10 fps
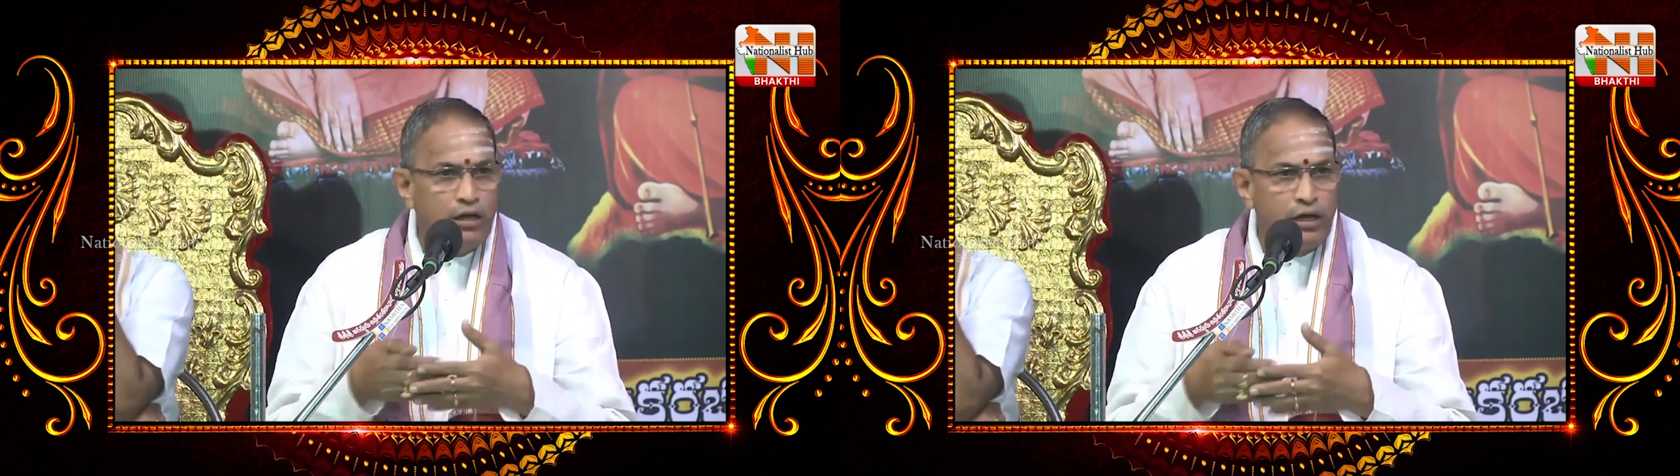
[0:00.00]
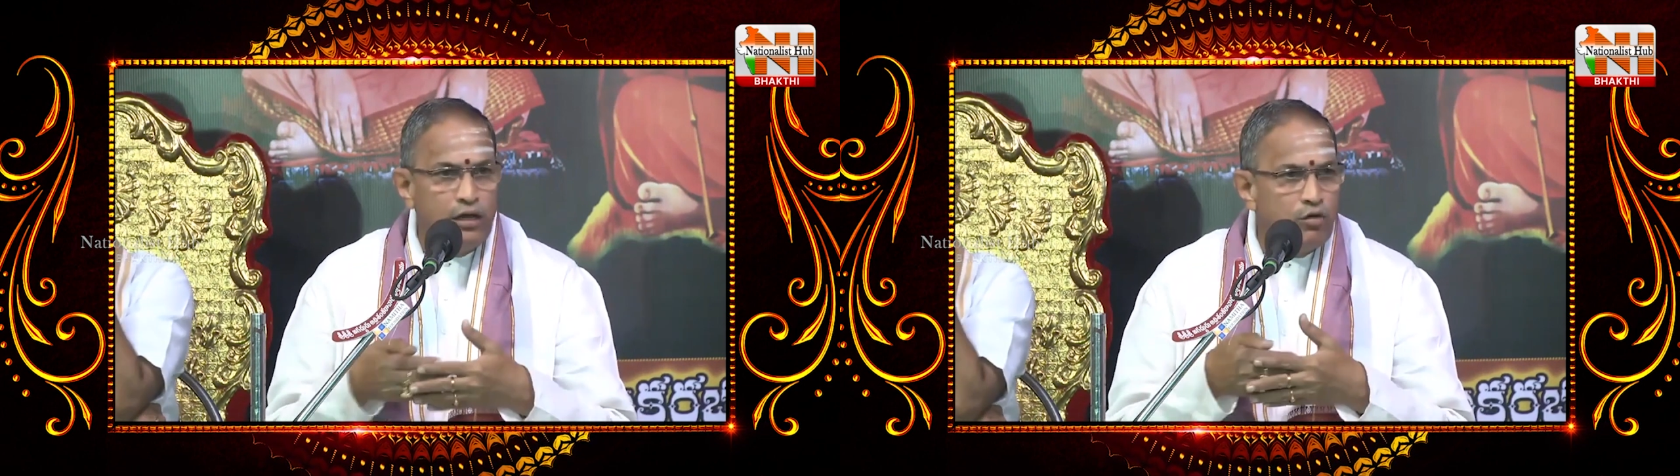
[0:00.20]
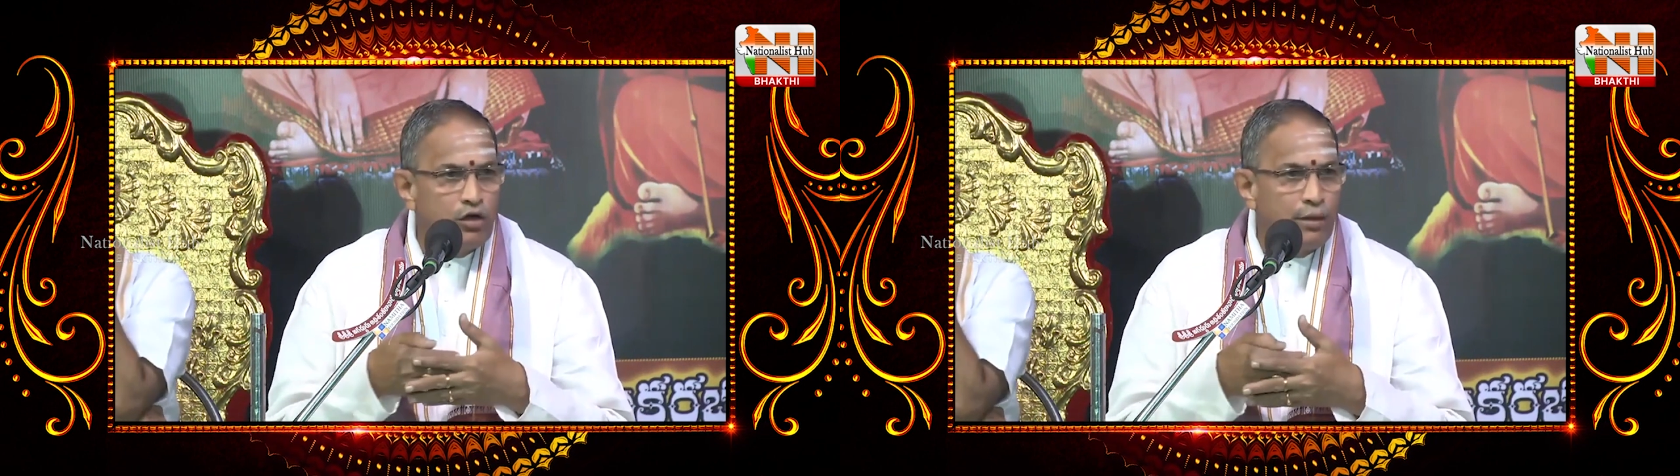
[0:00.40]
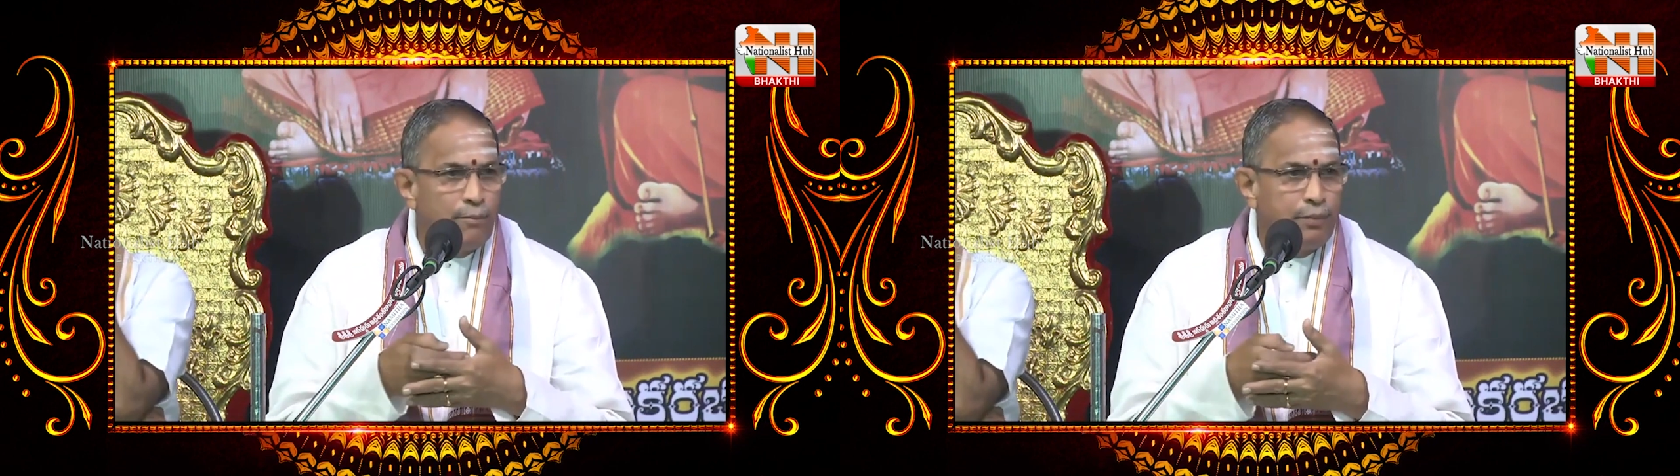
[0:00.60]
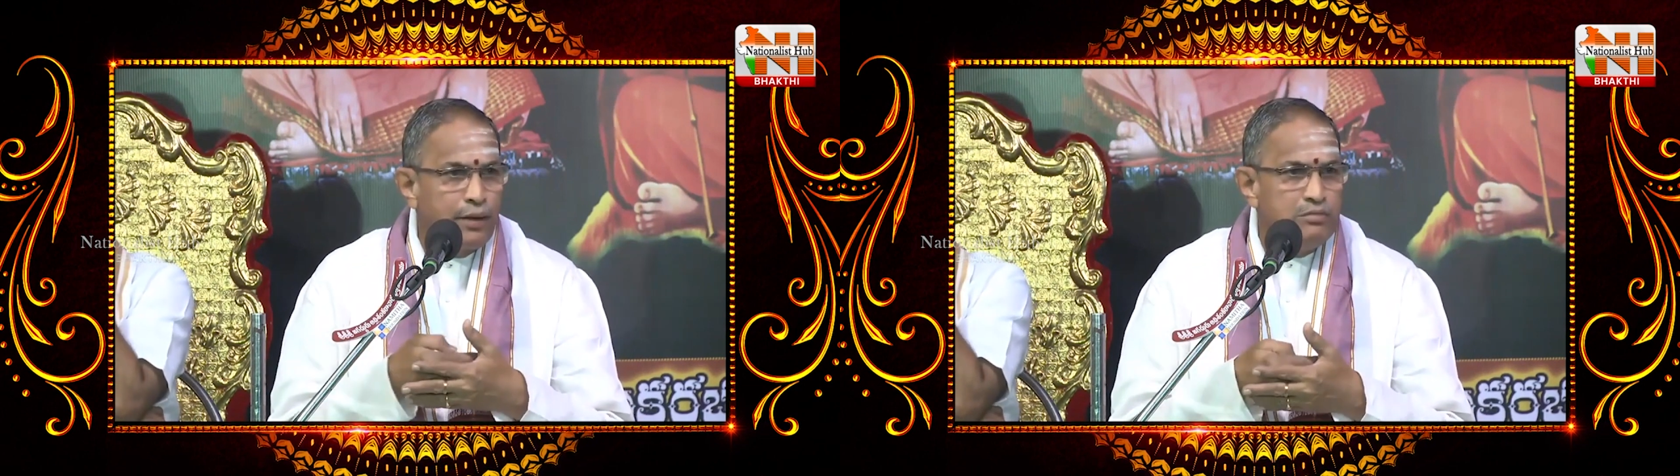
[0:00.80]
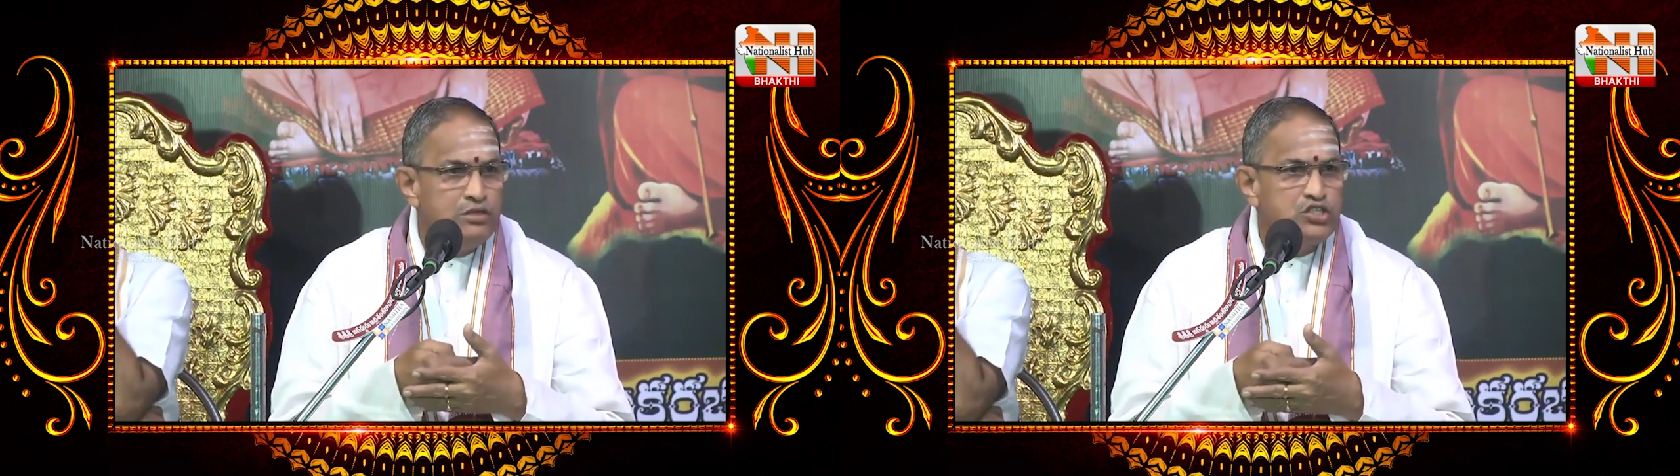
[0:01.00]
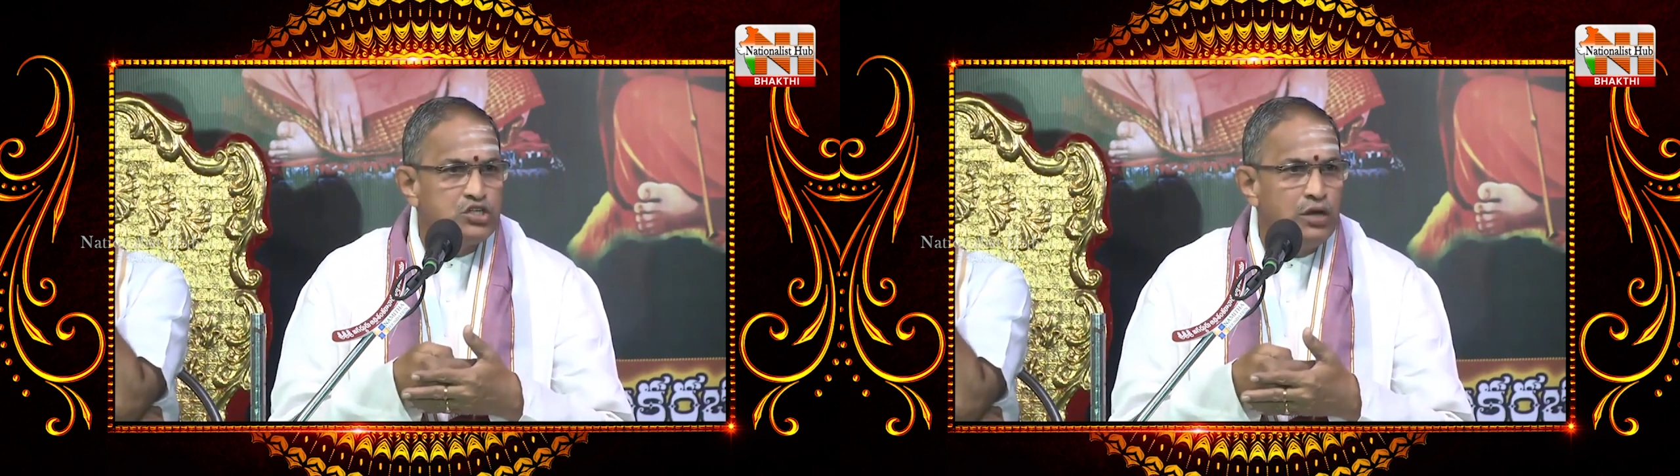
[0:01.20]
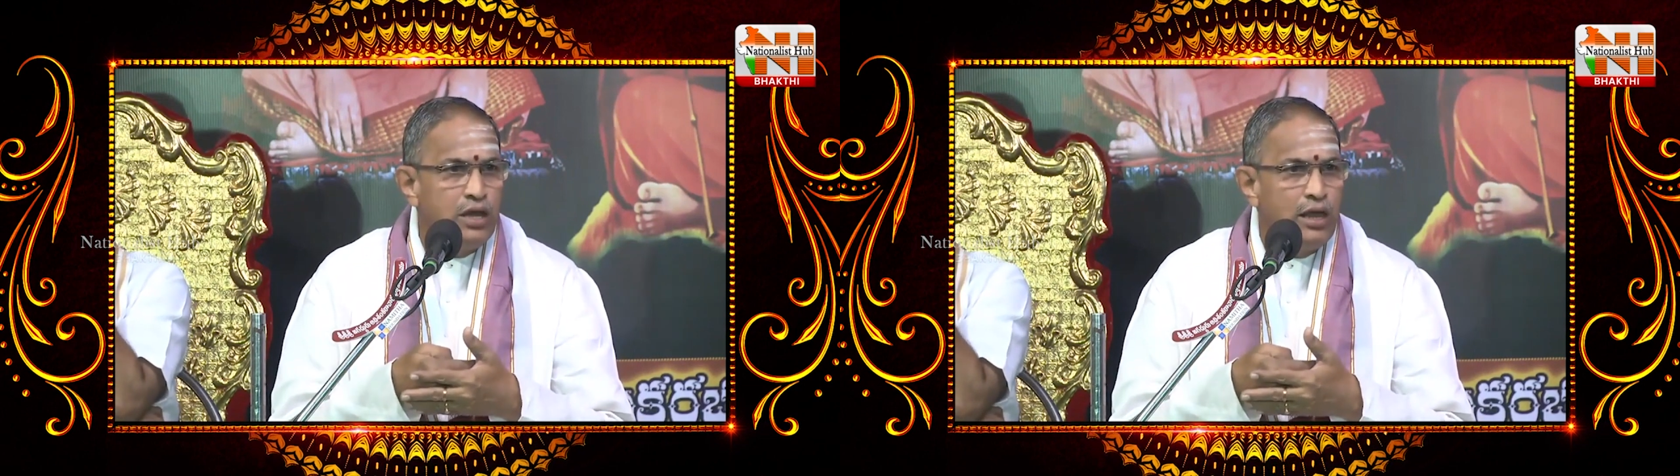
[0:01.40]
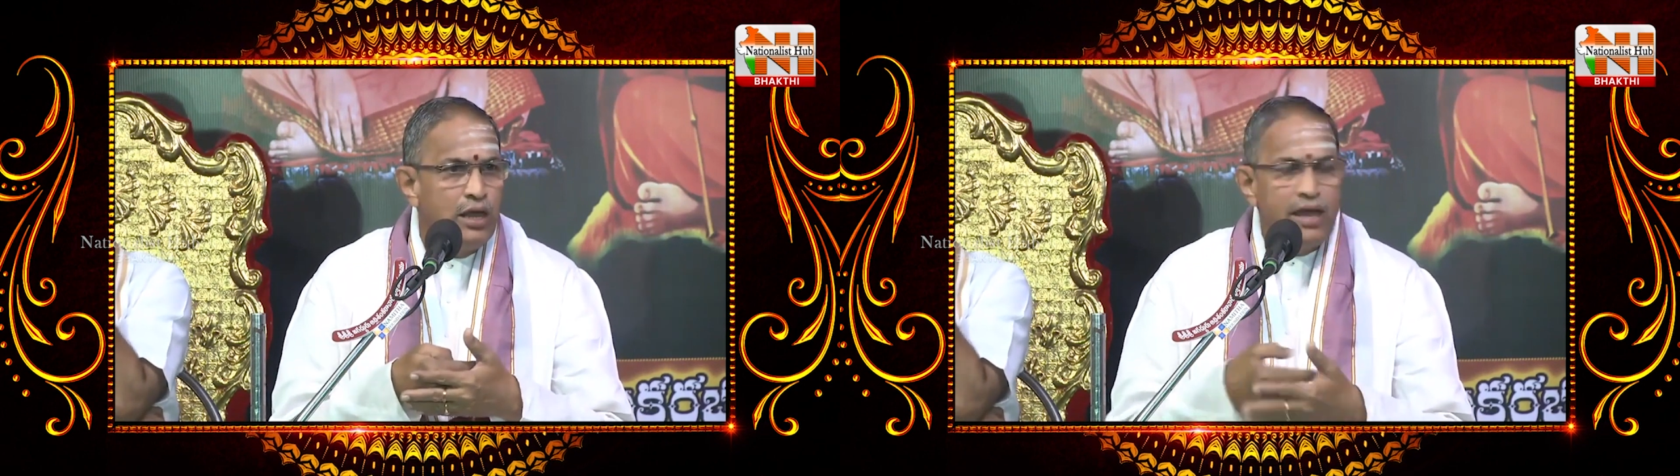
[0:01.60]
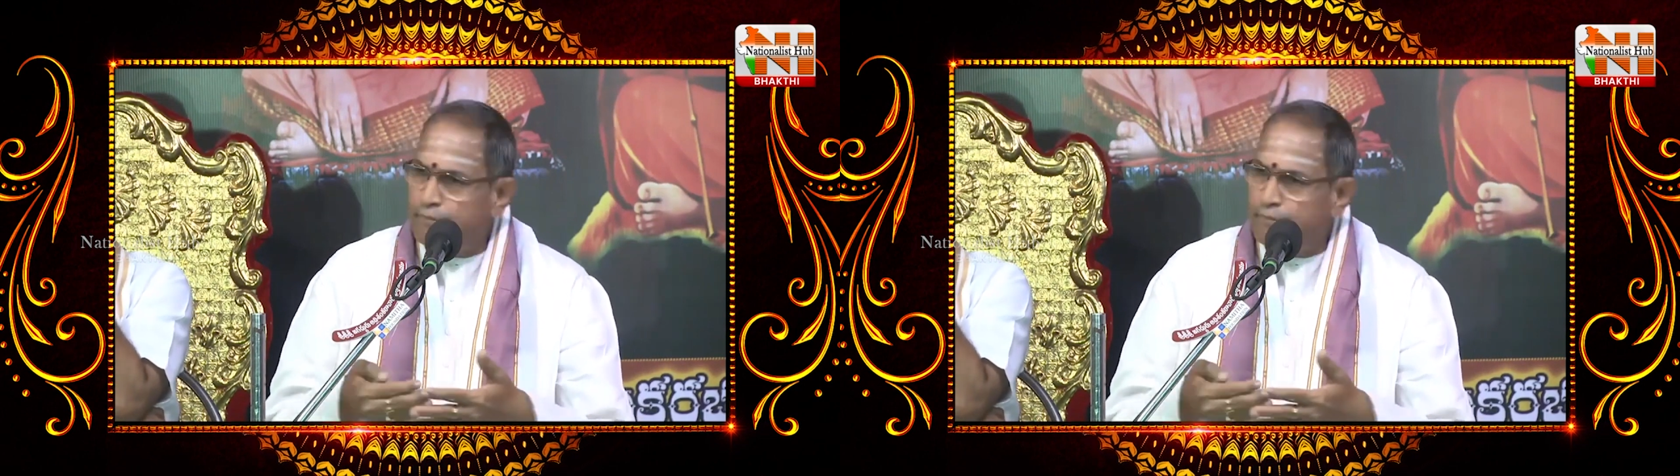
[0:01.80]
ఒకరిని ఒకరం ప్రేమించుకుని